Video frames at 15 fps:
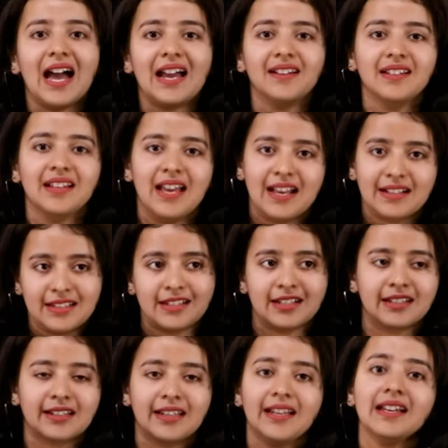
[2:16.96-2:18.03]
है एंड ऐसे
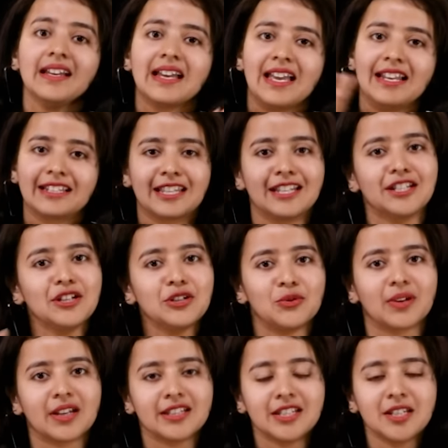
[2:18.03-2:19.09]
करके एलकेजी
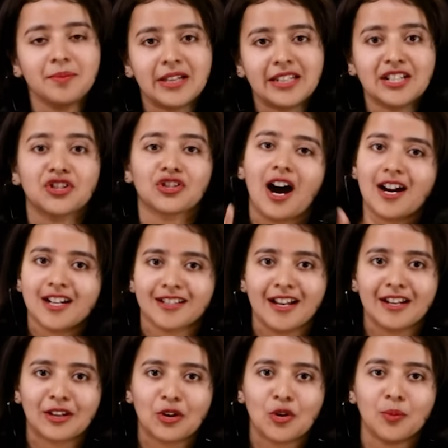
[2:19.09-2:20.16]
यूकेजी मैंने चार
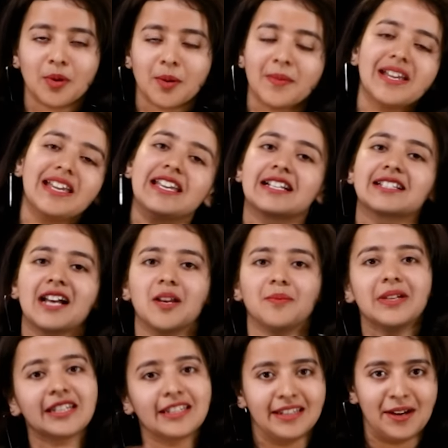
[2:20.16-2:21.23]
साल की उम्र में एक साल
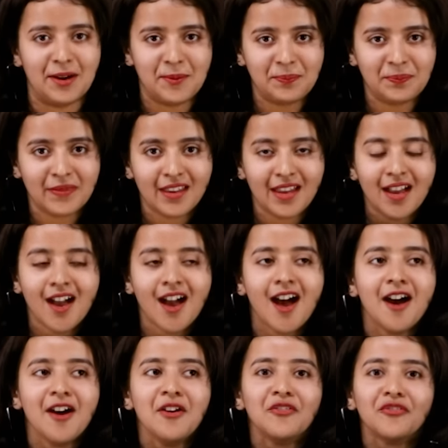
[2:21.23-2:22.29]
में किया
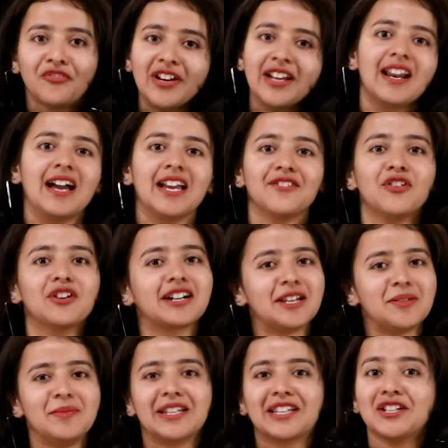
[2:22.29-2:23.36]
फिर आई वो
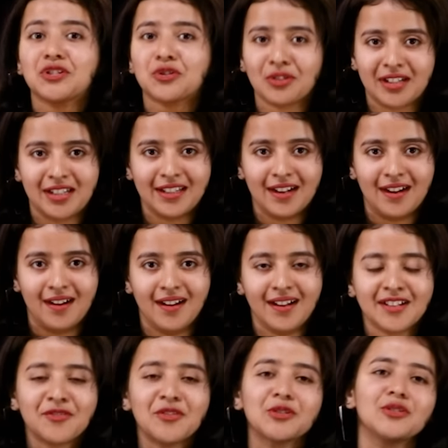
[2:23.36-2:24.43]
गर्मी की छुट्टियाँ
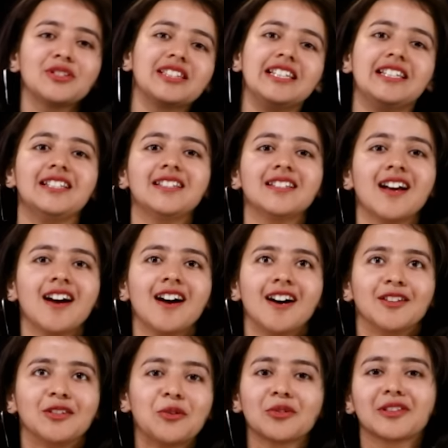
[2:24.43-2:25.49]
वो जो तीन
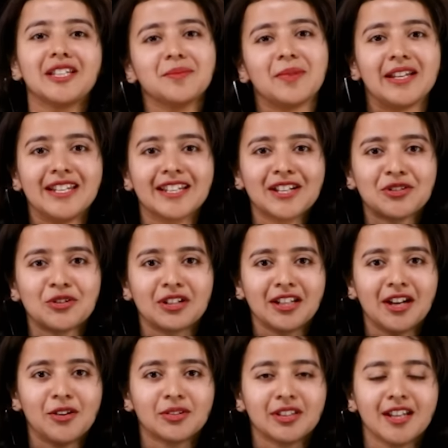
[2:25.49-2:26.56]
दो तीन महीने की
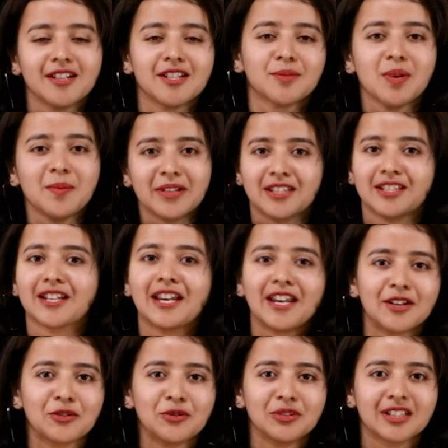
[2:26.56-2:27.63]
छुट्टियाँ होती हैं जिसमें बच्चे
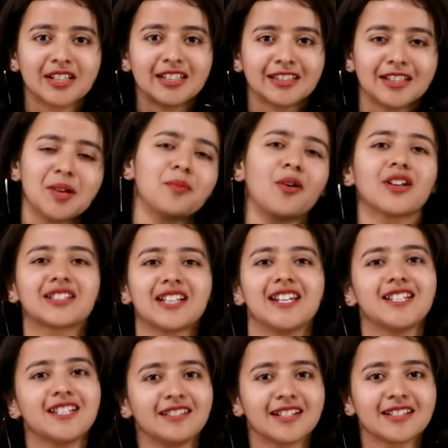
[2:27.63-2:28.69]
खेल कूद करते हैं बहुत
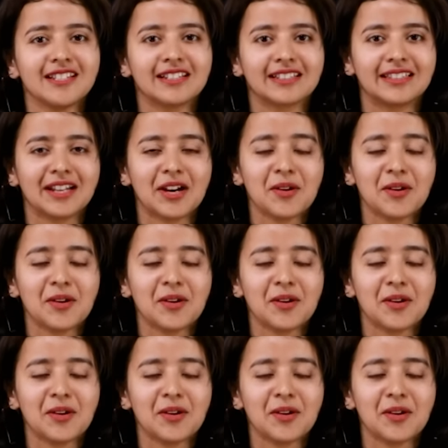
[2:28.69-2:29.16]
सारी चीज़ें सीखते